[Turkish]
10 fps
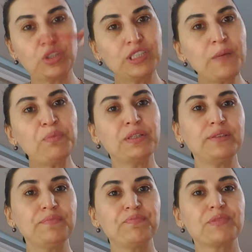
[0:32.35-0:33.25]
Yapın
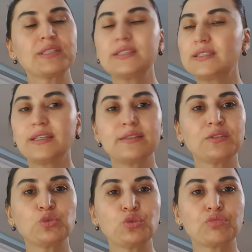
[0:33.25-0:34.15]
Size
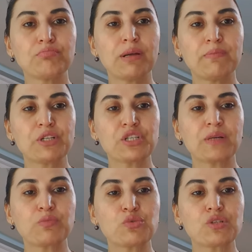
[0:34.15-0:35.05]
inanıyorum ben
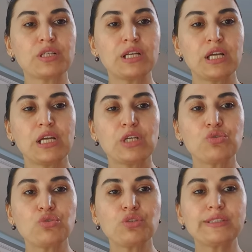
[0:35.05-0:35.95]
Başak Burçları.
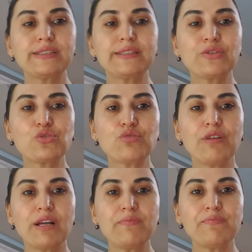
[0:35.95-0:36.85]
Çünkü sizde şu var.